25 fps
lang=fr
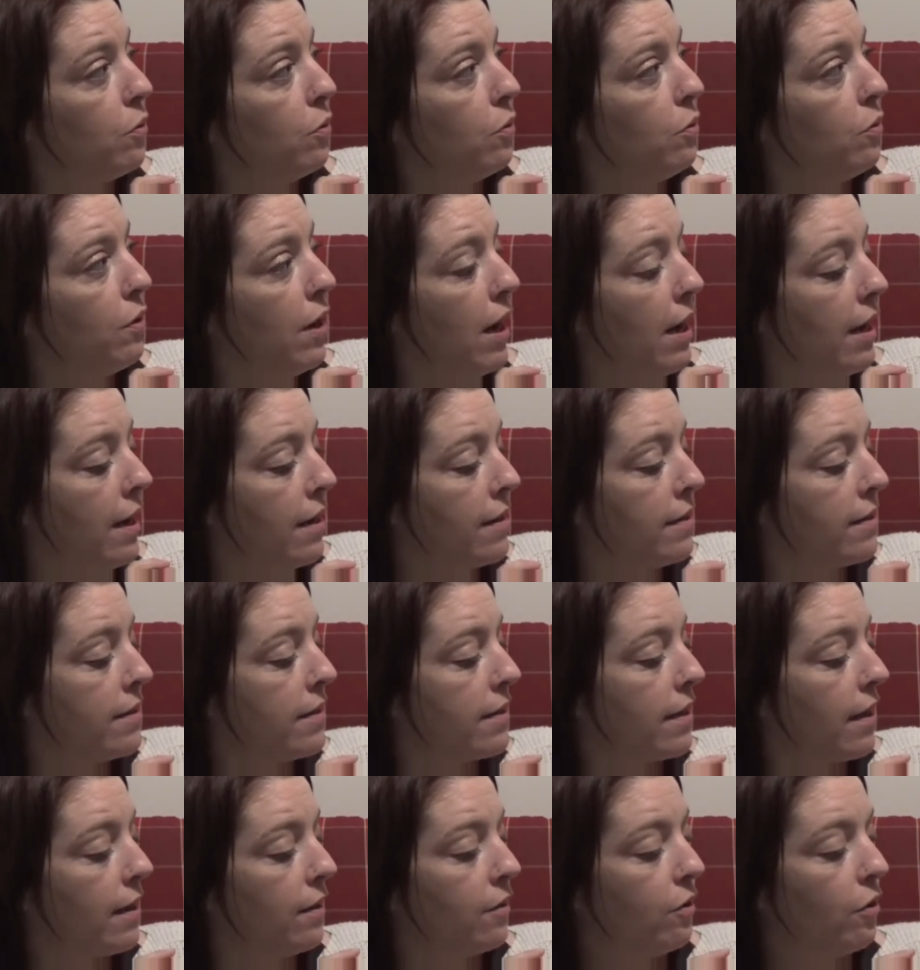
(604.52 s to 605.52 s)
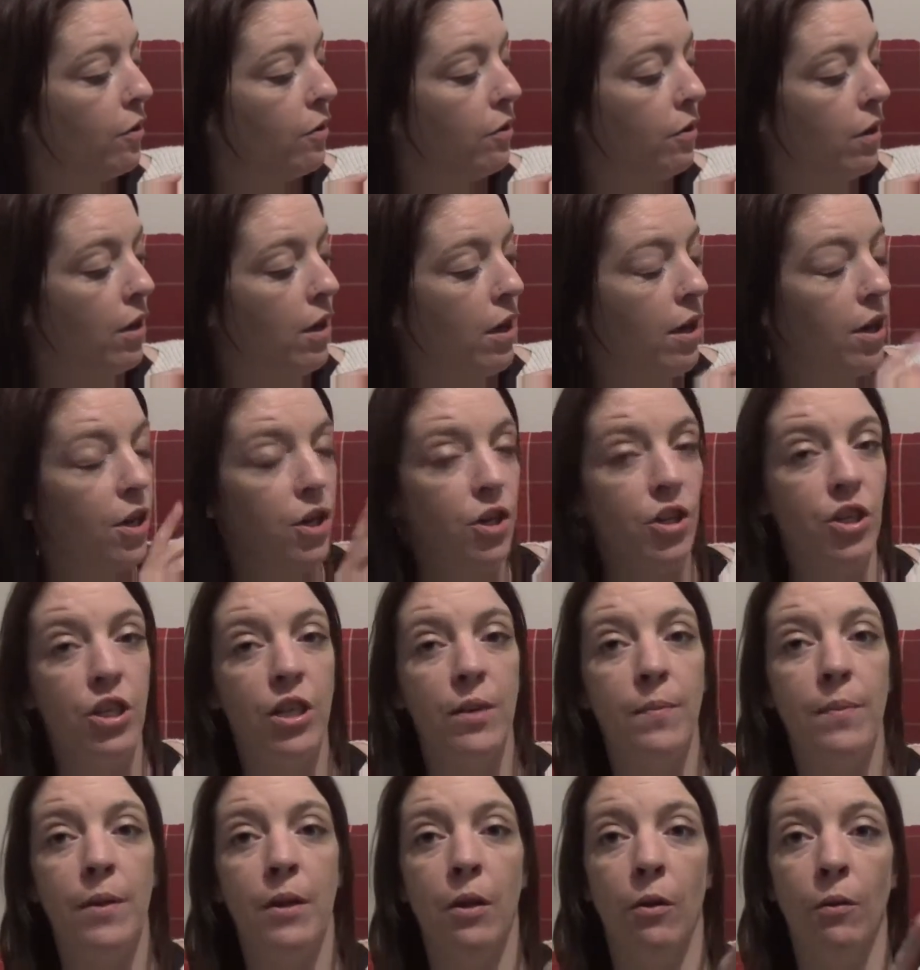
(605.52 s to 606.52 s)
de Alan Stratton
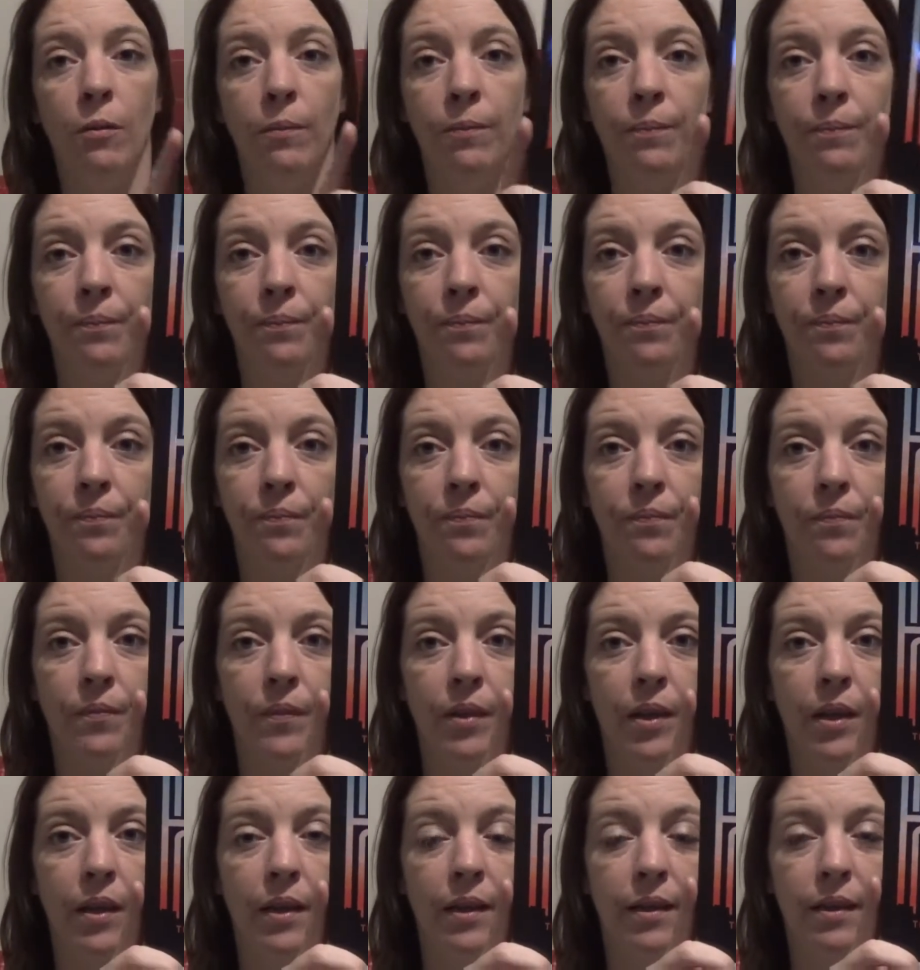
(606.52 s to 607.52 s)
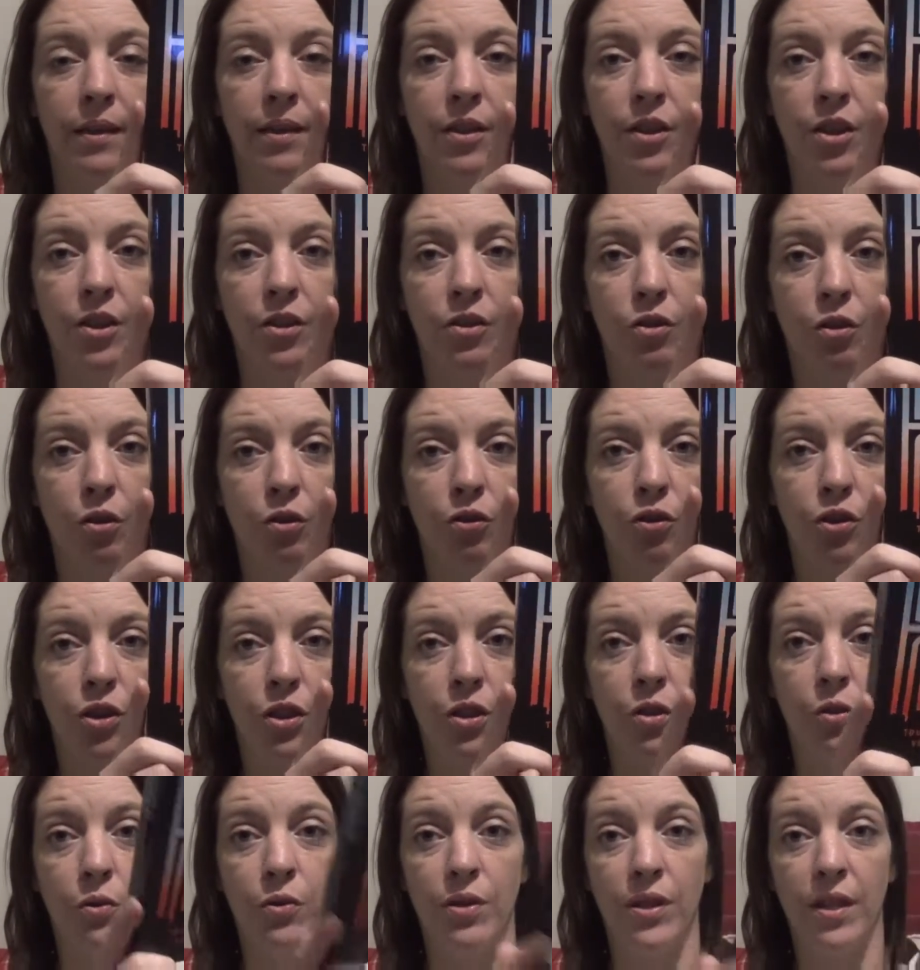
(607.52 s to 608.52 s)
chez Minan, qui est
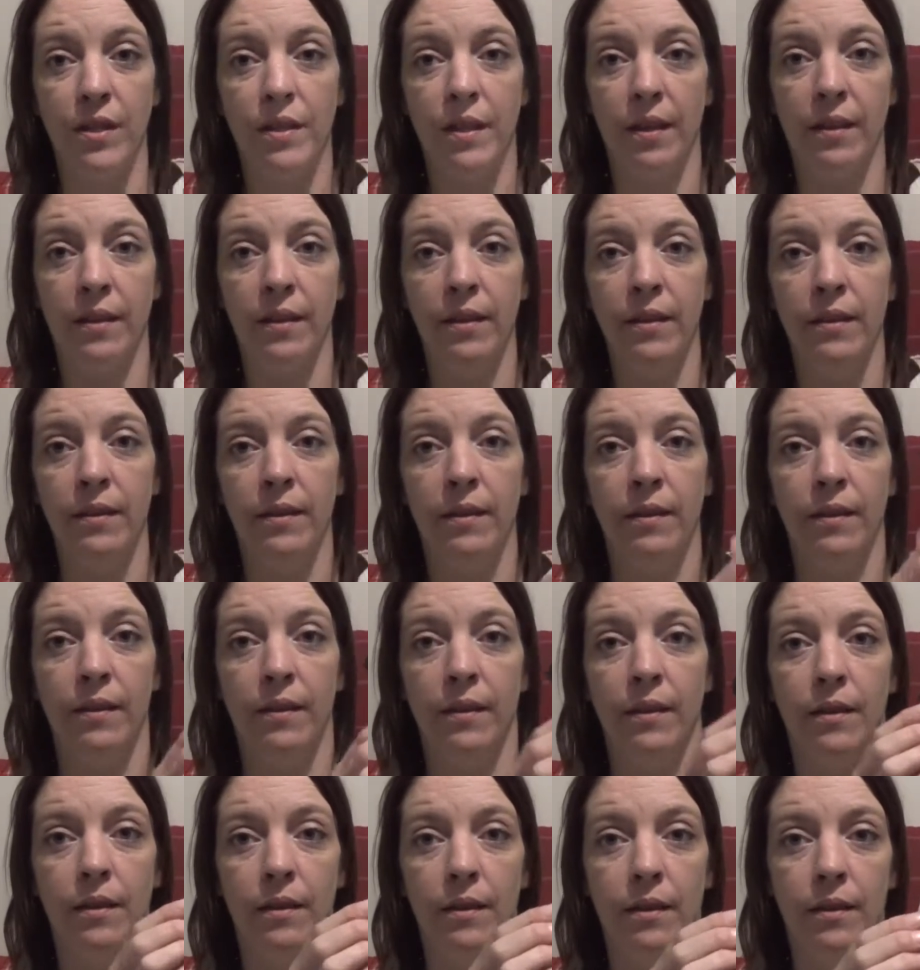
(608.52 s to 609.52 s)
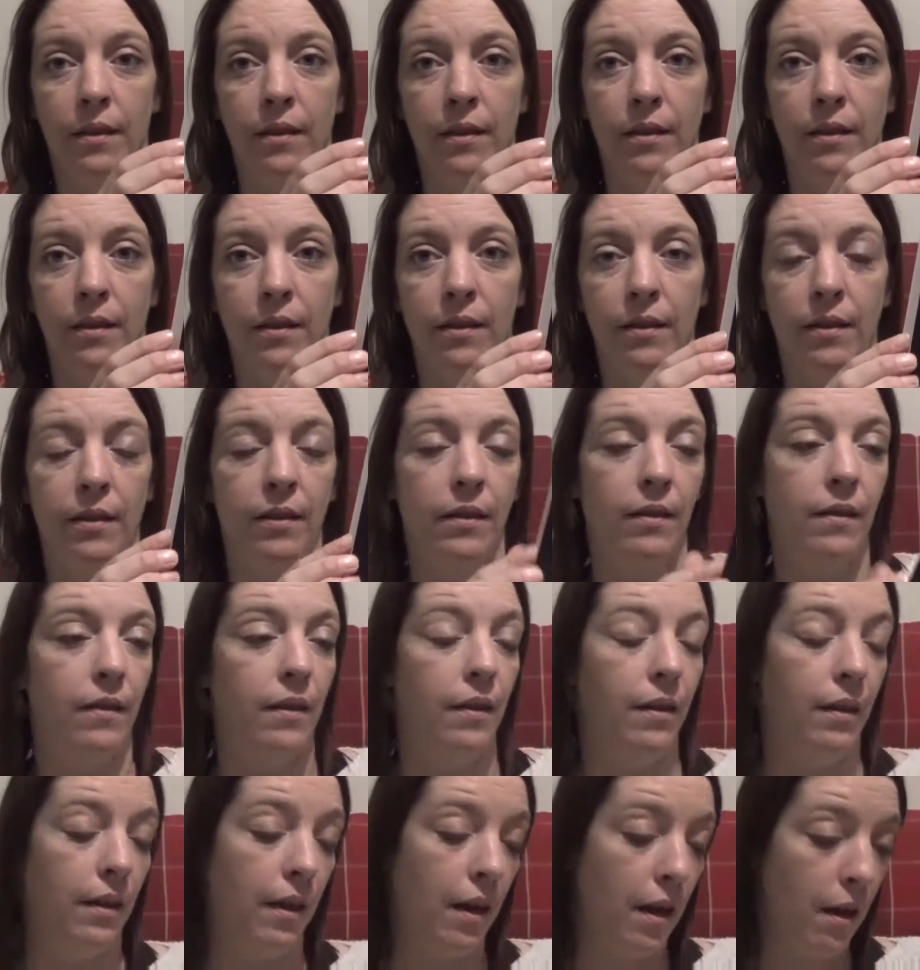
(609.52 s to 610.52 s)
sorti euh, cette année.
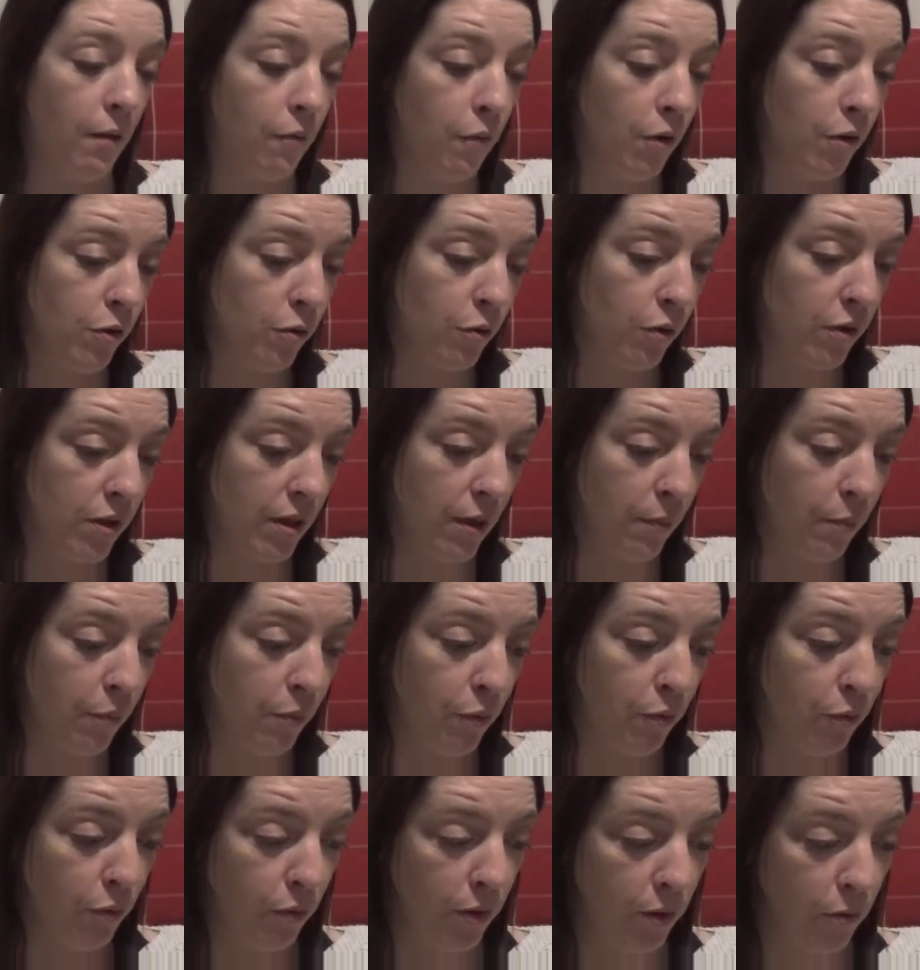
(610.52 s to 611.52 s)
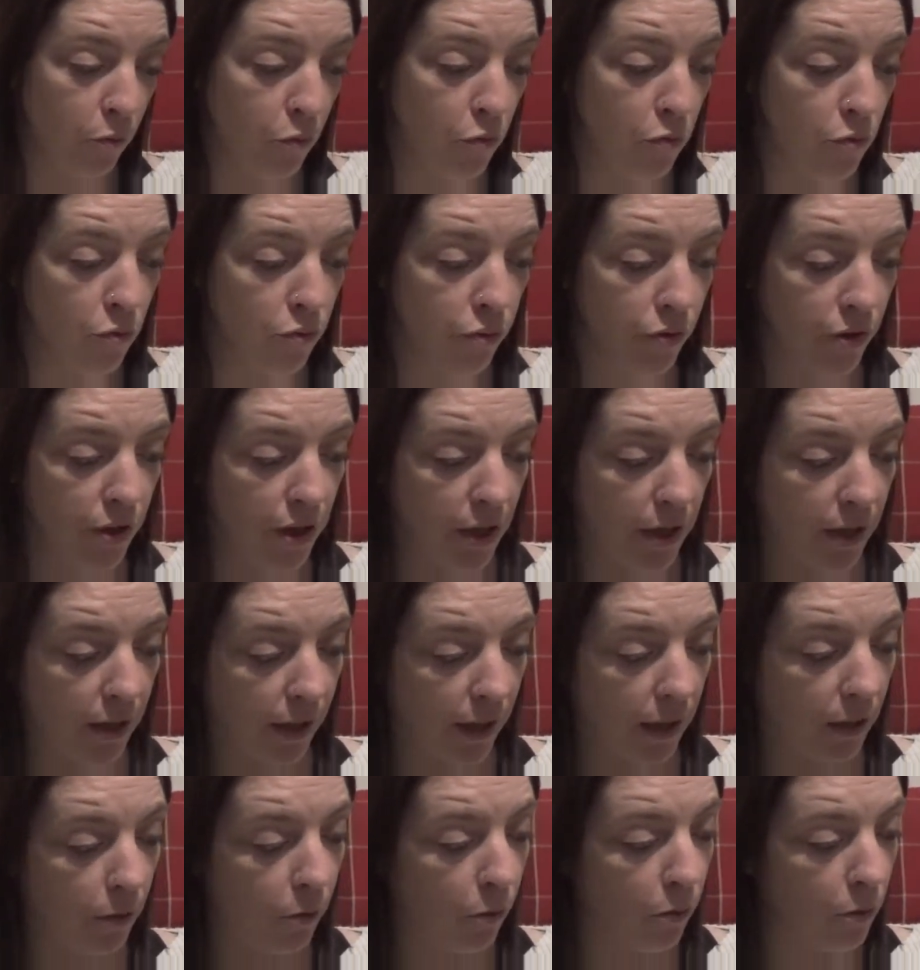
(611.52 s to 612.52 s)
Voilà, à voir ce que ça peut donner. Ouh, c'est
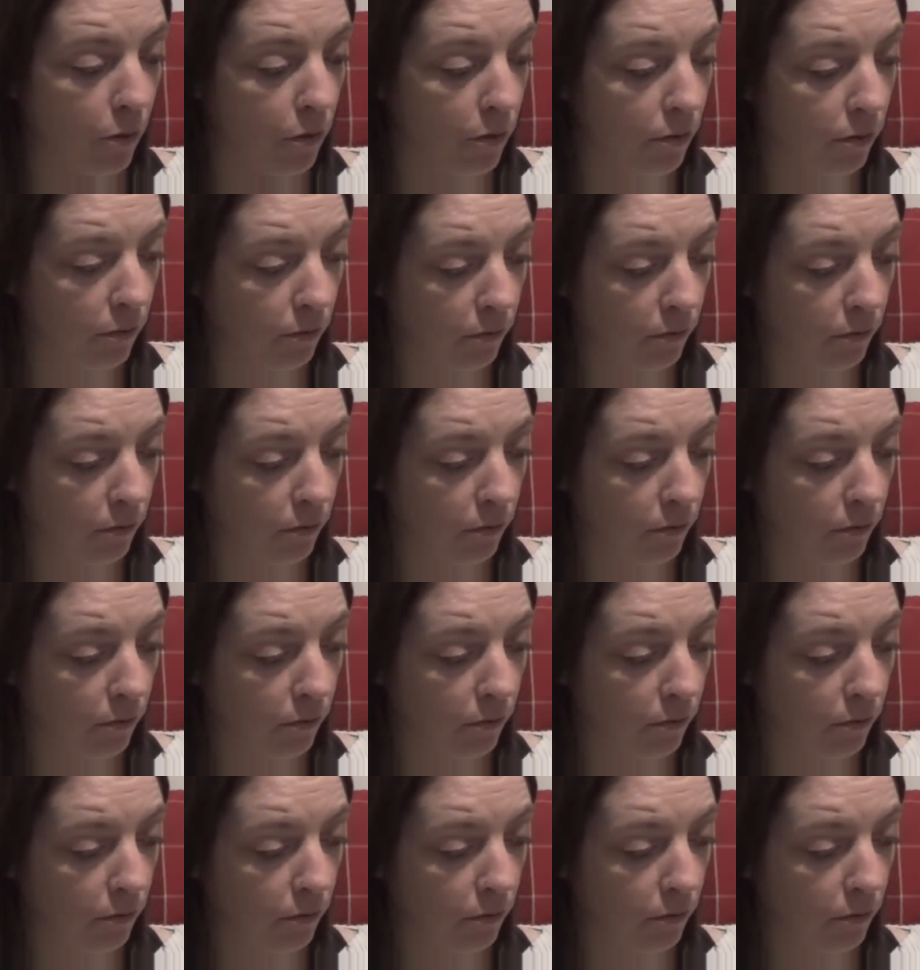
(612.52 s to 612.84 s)
écrit gros